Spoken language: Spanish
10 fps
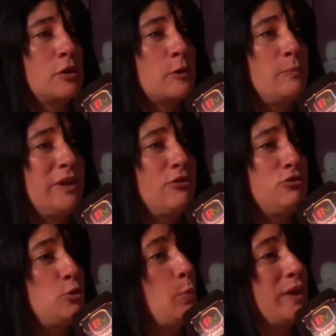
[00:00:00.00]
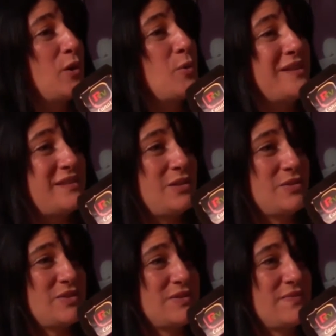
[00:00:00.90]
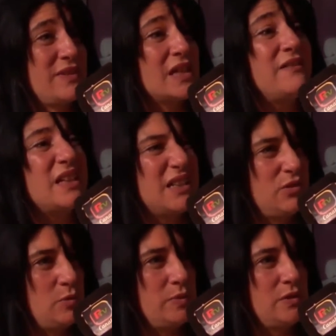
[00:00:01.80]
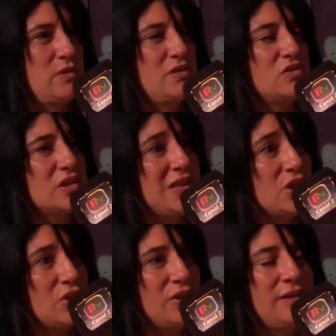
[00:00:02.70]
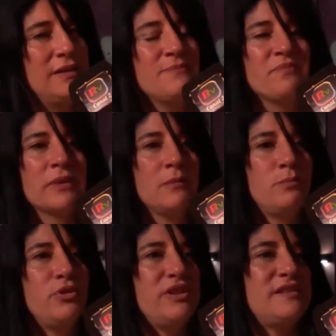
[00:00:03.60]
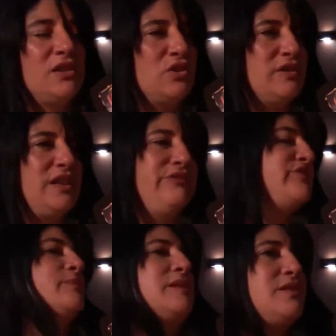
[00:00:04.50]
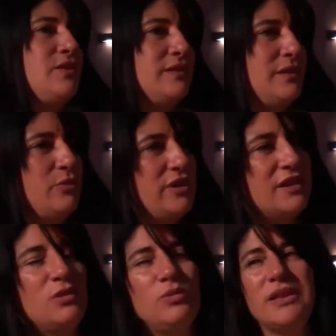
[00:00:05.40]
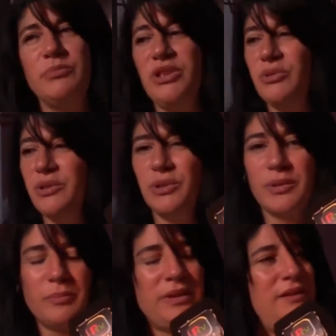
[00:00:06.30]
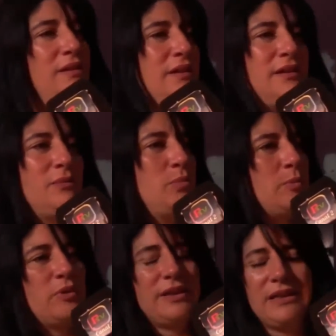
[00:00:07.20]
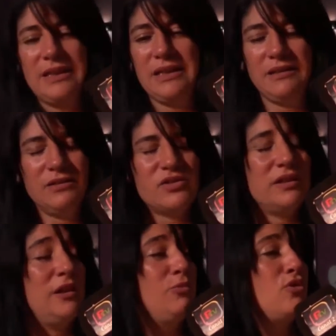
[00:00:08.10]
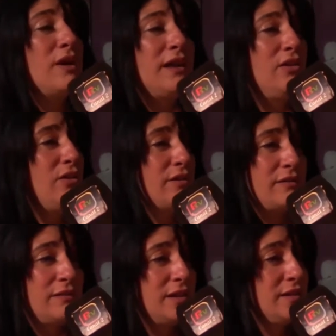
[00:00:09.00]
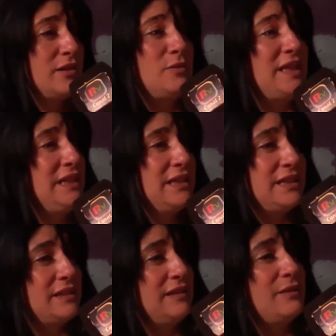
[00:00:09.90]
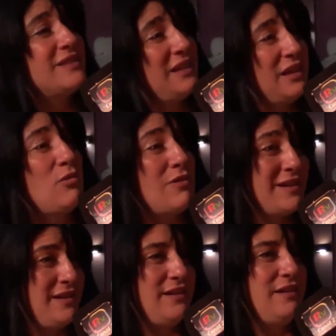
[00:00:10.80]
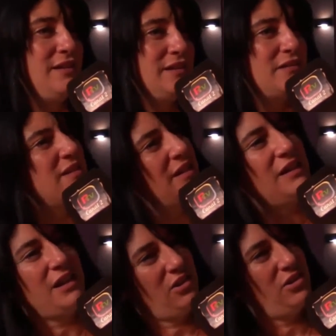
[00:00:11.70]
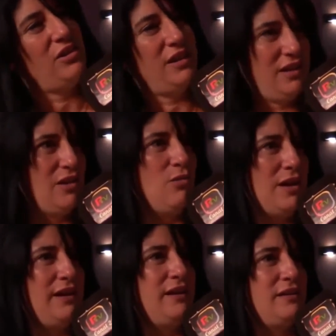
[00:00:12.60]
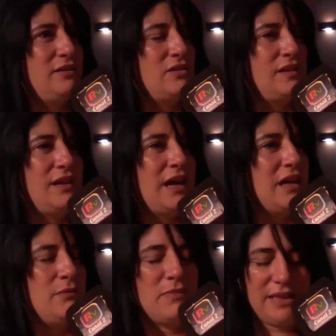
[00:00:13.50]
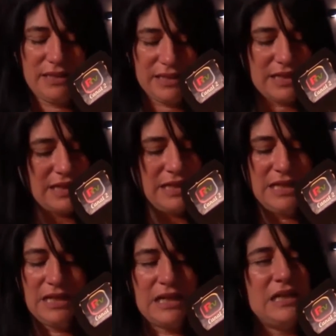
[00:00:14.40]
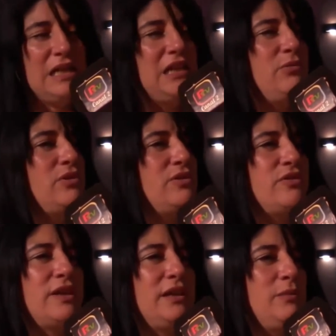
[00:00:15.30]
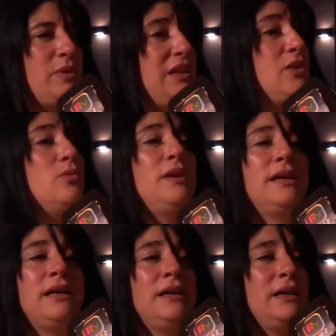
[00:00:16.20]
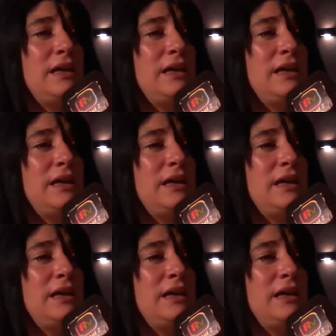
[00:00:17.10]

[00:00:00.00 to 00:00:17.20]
rompe con tus prejuicios, trabaja tus prejuicios. Y hoy podés encontrar información. Hemos dejado un camino enorme. Vos ponés, no sé, en el buscador, que debe ser una niñez trans, te va a salir Luana, te va a salir la historia de Luana. Entonces hay material, hay libros, hay película,